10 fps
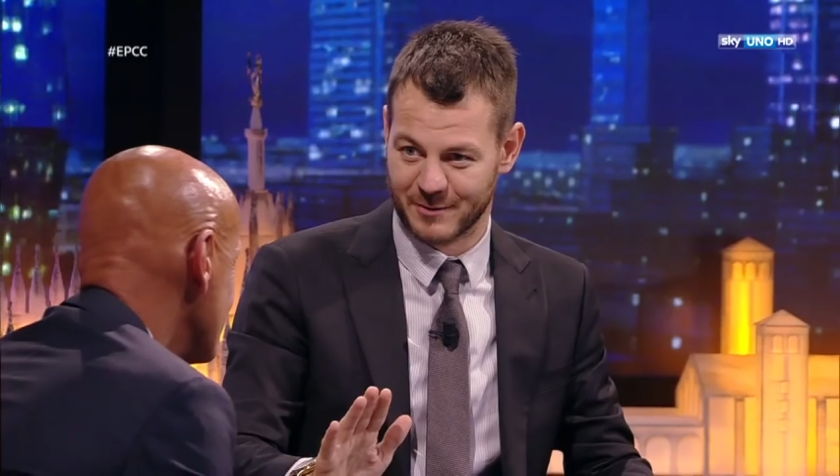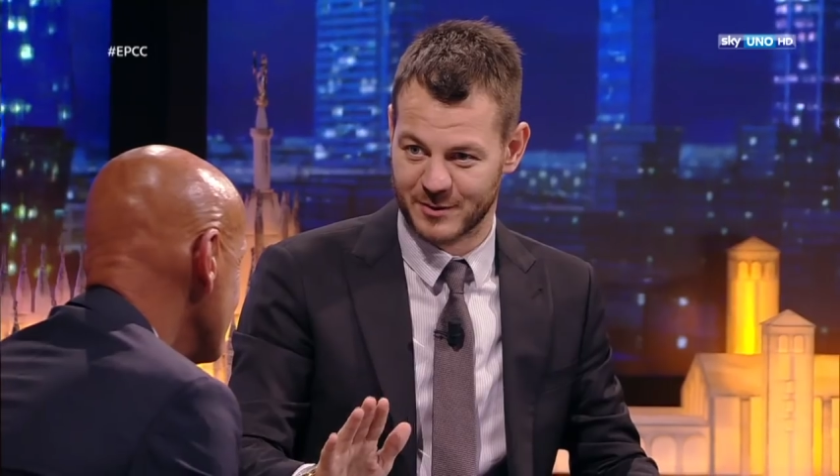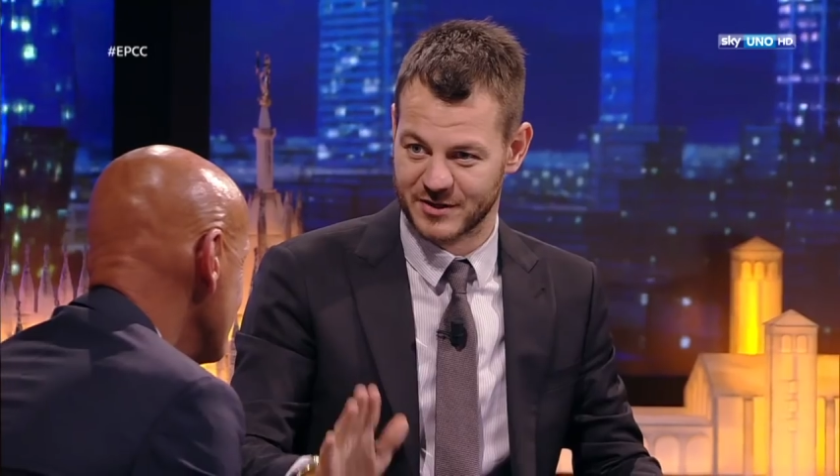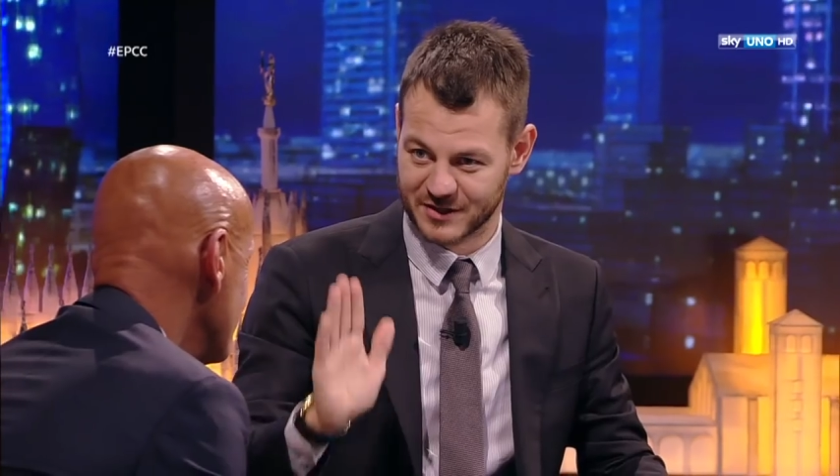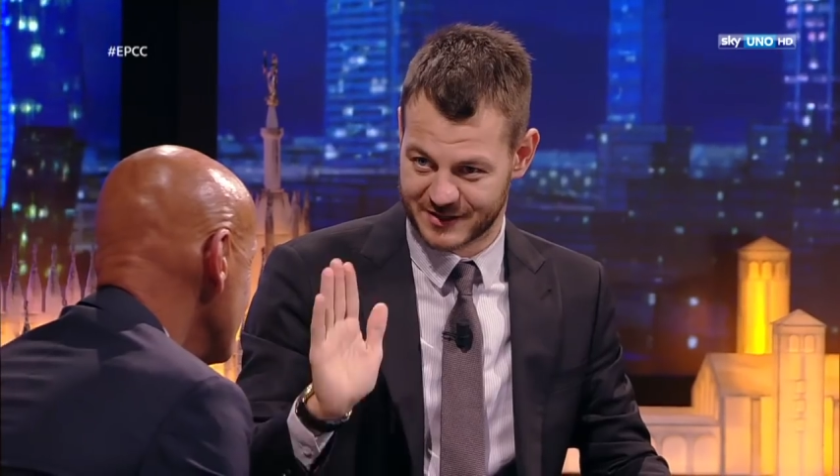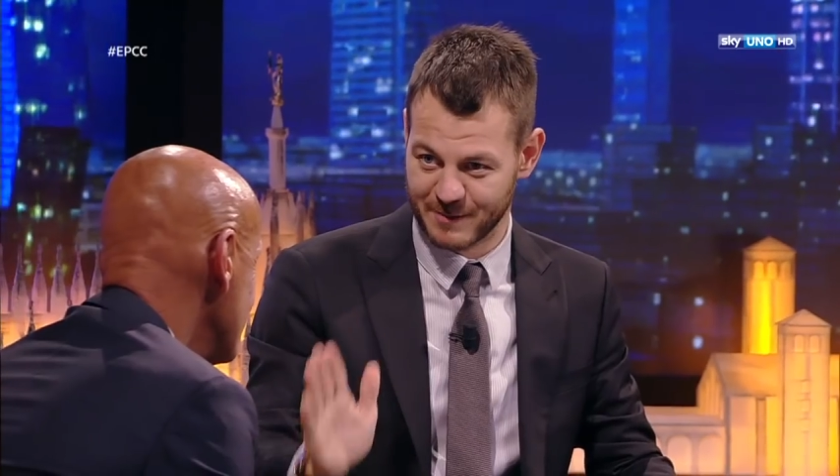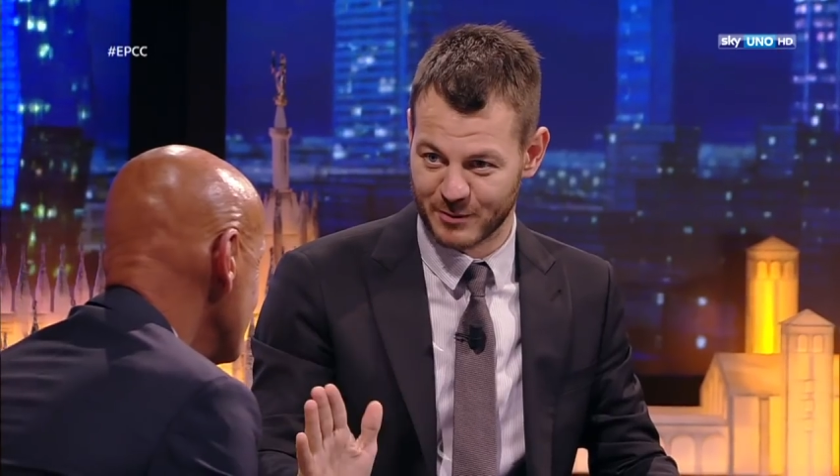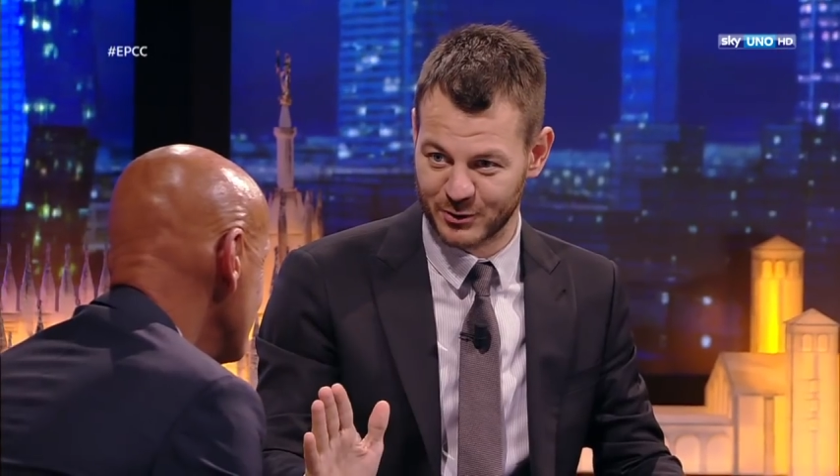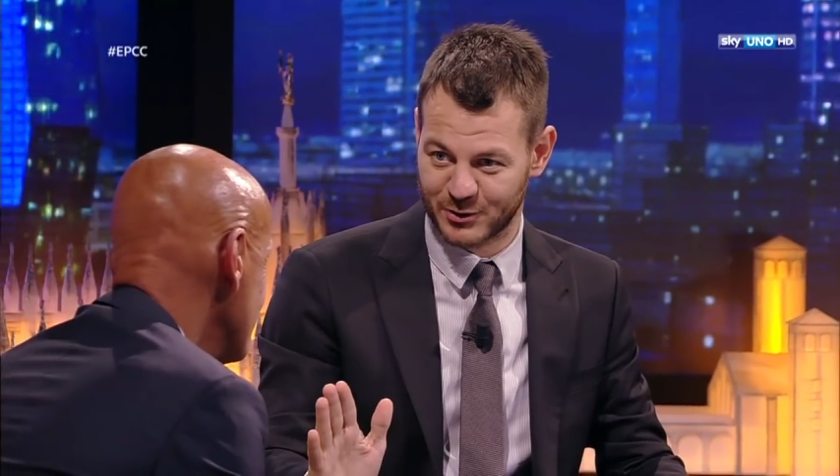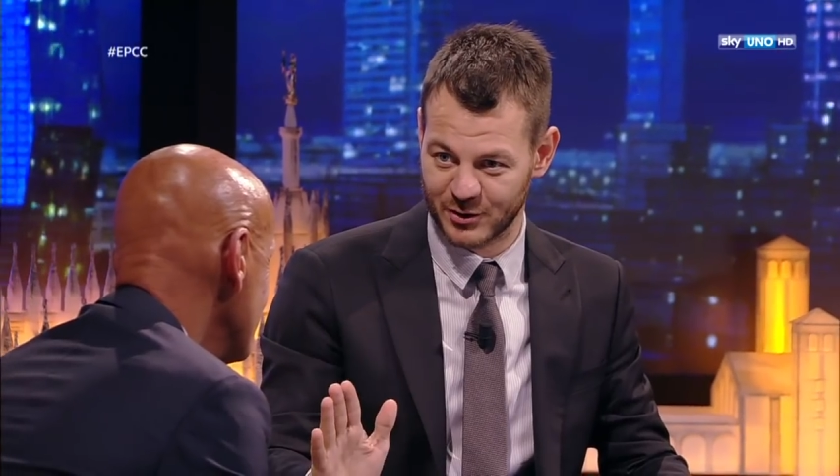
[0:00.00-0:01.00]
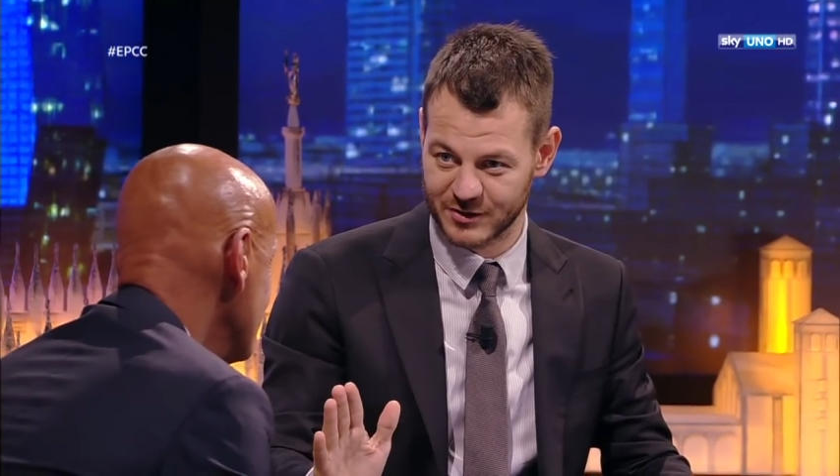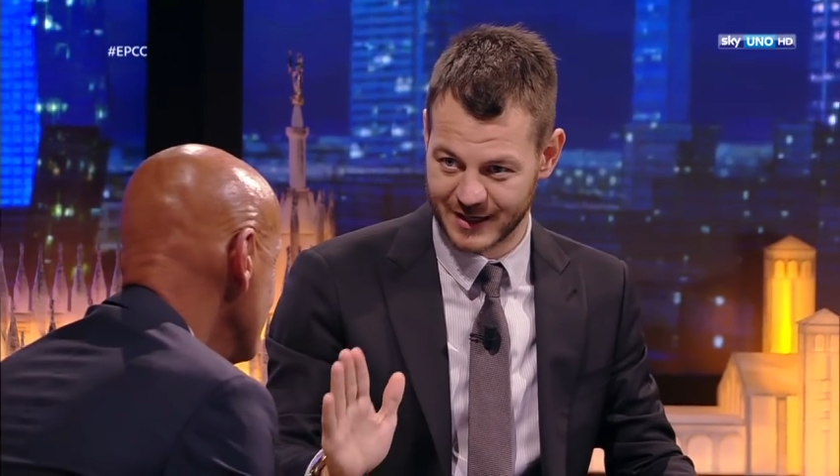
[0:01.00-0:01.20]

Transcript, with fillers: eh, per Luigi. Sei pronto?